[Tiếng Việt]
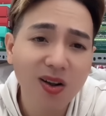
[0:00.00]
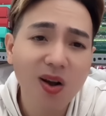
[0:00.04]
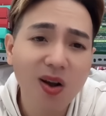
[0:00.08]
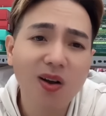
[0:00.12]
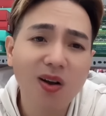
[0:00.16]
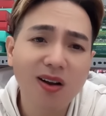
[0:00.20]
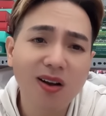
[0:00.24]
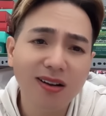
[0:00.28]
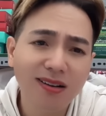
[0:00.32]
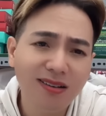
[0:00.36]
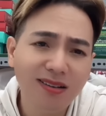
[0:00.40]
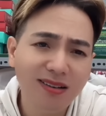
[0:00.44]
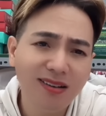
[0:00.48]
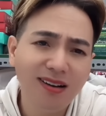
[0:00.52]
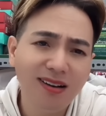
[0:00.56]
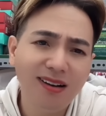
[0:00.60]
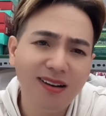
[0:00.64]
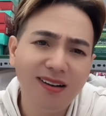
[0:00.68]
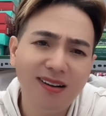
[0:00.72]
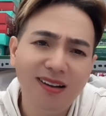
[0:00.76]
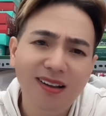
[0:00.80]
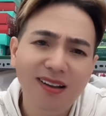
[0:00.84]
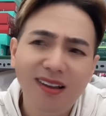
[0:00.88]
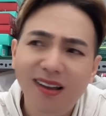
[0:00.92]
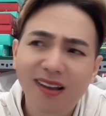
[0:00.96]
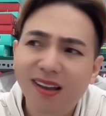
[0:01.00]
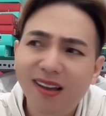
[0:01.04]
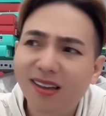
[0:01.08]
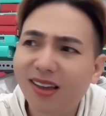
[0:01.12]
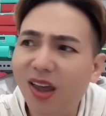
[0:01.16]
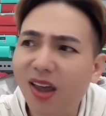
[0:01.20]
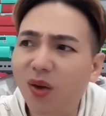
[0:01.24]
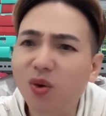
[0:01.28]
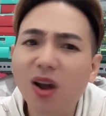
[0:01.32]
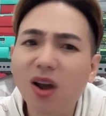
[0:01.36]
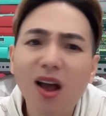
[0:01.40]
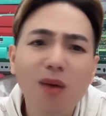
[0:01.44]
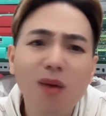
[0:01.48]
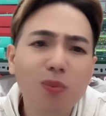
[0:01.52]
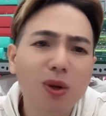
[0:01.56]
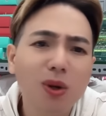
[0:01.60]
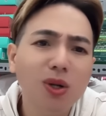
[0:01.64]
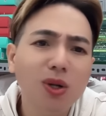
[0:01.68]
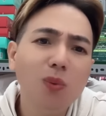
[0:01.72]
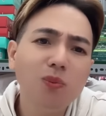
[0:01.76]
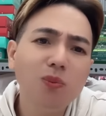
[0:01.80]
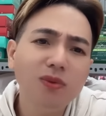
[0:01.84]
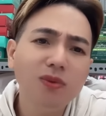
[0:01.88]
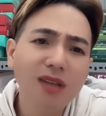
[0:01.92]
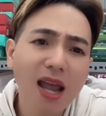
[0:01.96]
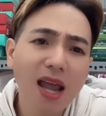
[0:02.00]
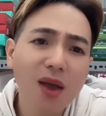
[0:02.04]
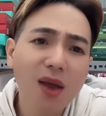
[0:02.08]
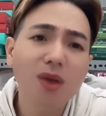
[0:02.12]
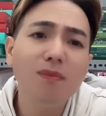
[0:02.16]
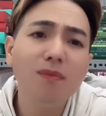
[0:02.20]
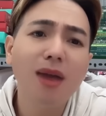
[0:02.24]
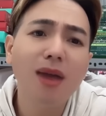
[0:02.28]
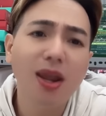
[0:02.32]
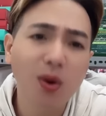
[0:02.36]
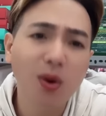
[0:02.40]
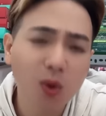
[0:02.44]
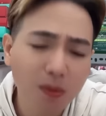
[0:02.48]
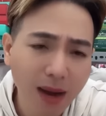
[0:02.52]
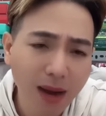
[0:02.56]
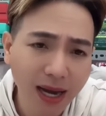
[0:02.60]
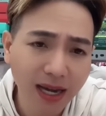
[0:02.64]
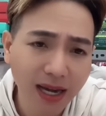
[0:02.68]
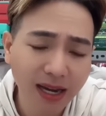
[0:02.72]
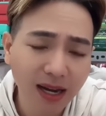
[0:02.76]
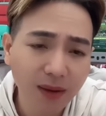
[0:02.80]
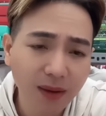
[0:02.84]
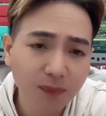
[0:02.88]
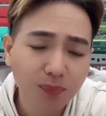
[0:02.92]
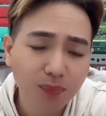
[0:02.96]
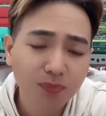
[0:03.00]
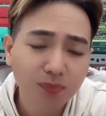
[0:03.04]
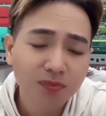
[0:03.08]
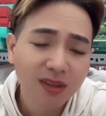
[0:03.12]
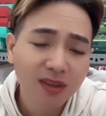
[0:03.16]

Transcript: có có có uh, kiểu nó không có đúng theo cái miệng của mày đó